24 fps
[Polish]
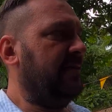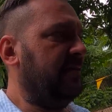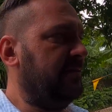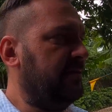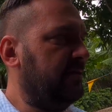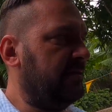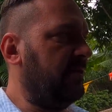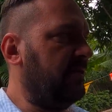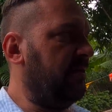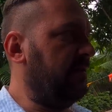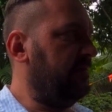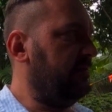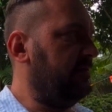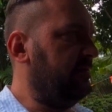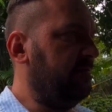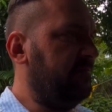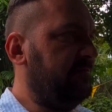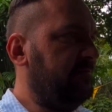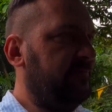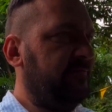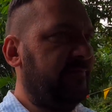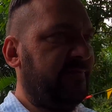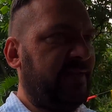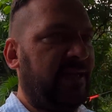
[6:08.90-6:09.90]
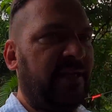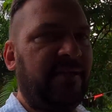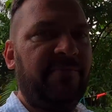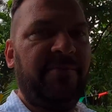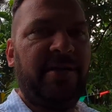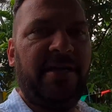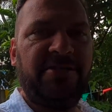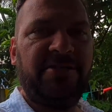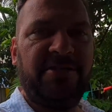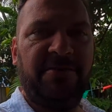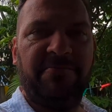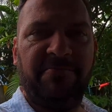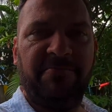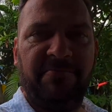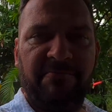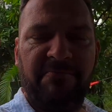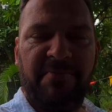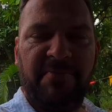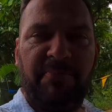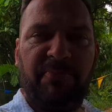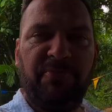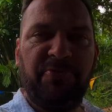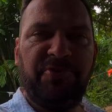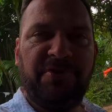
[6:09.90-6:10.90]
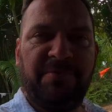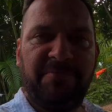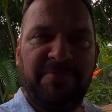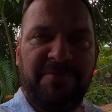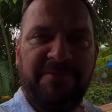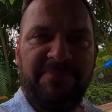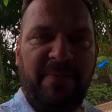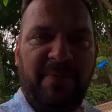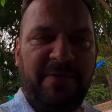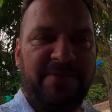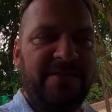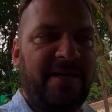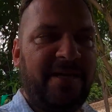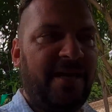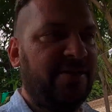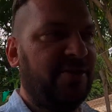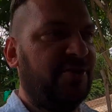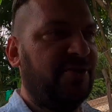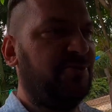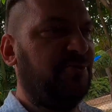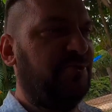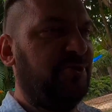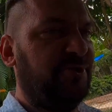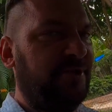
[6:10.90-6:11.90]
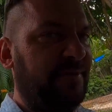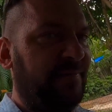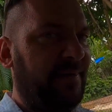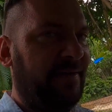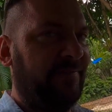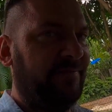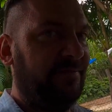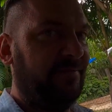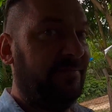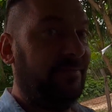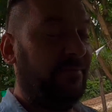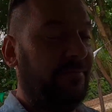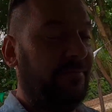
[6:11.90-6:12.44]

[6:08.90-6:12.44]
No to w takim razie my pójdziemy spać, a niech Juny się bawi.